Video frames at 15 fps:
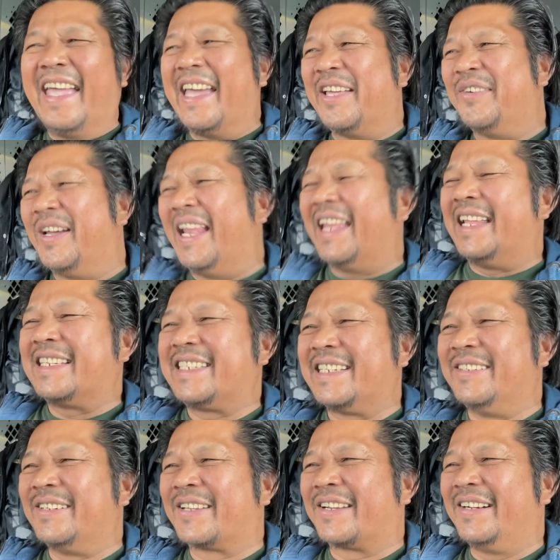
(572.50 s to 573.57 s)
Yan, wala na
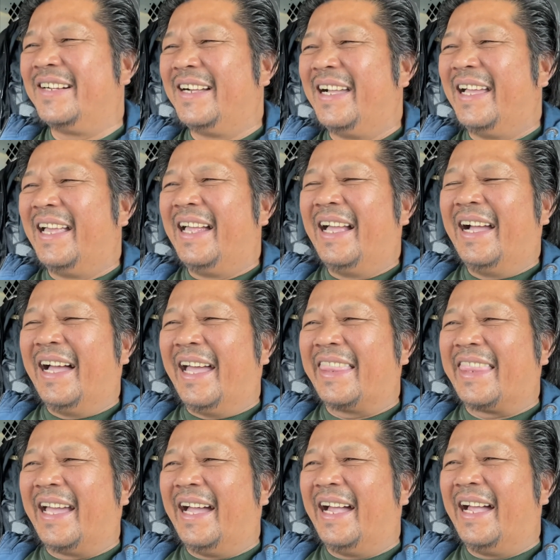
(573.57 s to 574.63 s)
siguro. At
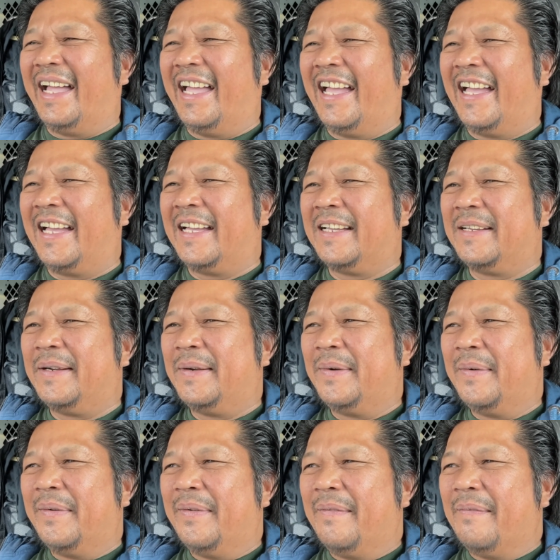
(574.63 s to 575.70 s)
uh,
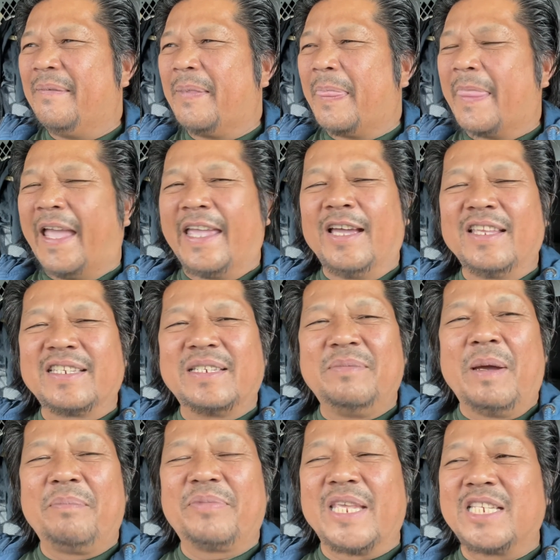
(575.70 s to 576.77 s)
ah, Ayan, si
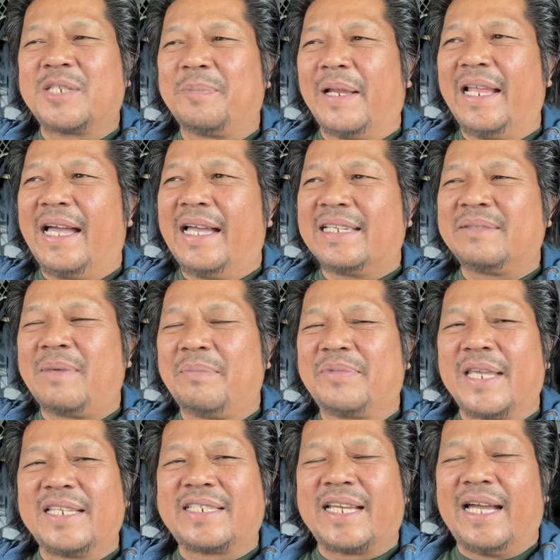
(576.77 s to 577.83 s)
Ma'am Tits pala. Si Ma'am
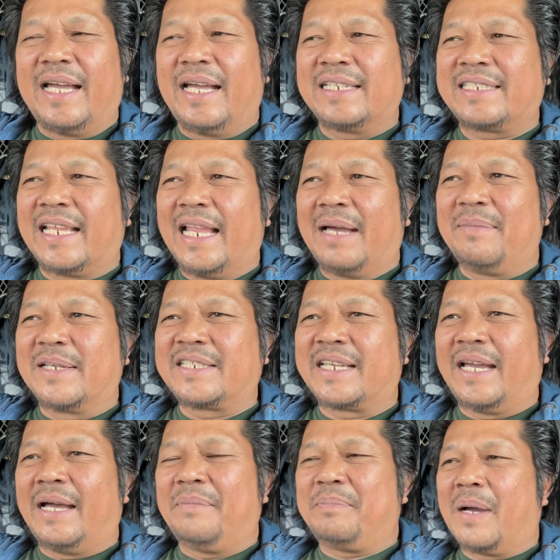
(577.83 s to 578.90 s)
Tits, uh, salamat
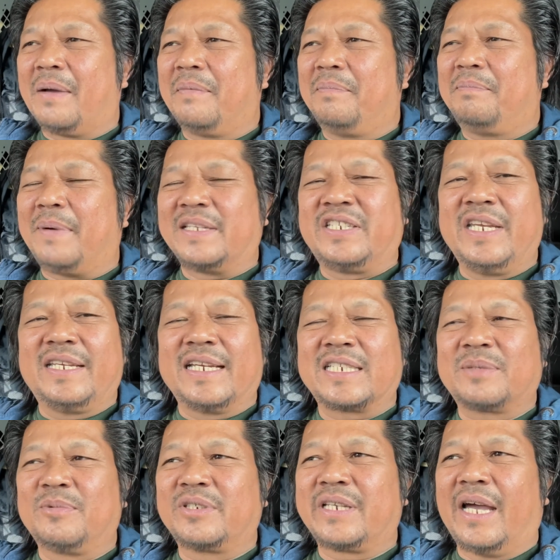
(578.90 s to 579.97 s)
sa pag
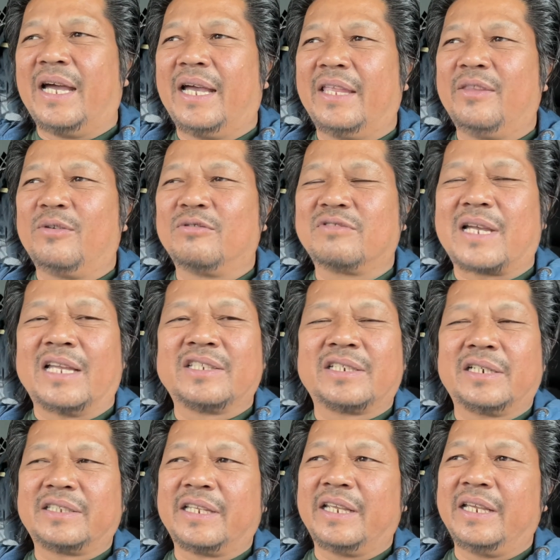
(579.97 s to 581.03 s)
pagikas mo sa noong
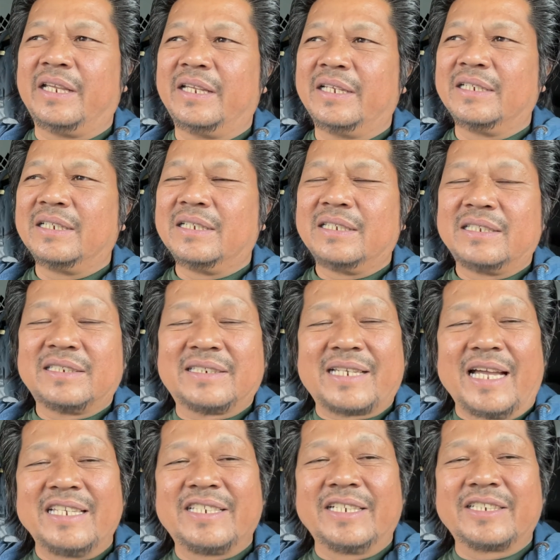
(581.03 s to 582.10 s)
concert ni
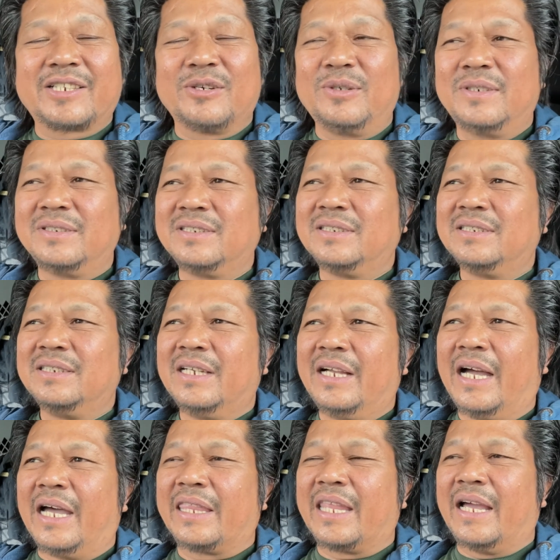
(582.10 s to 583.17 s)
concert ko.
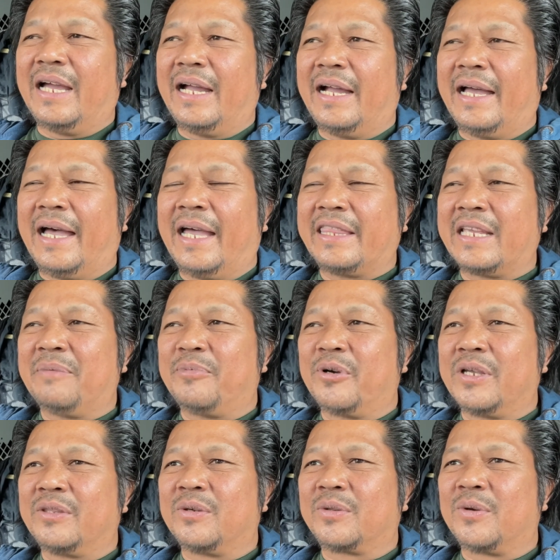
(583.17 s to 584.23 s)
At uh, ating
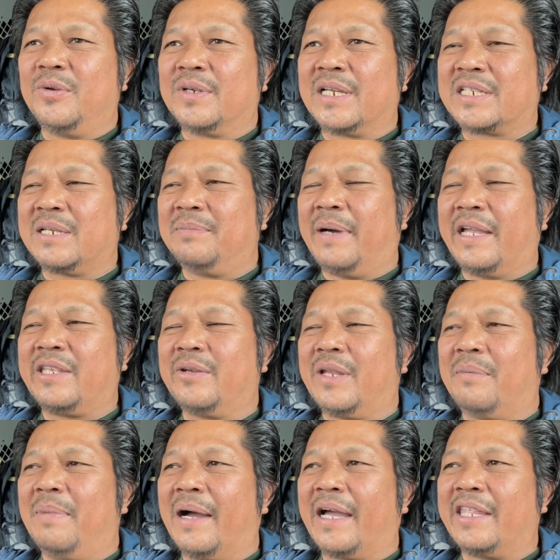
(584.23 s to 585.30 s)
pong itutulong na simbahan yun.
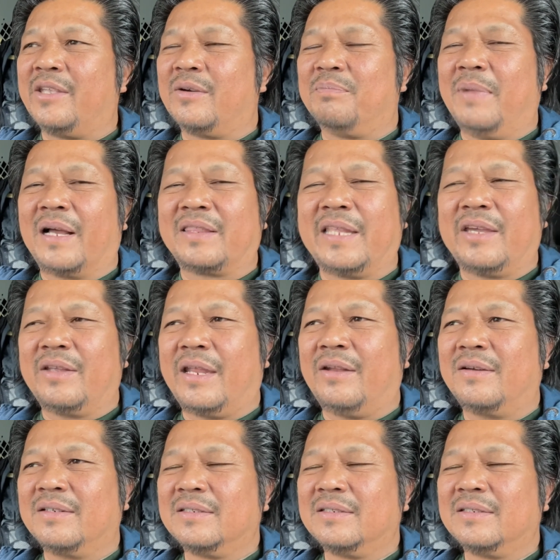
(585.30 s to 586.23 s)
Abangan yung vlog na yun. Ano?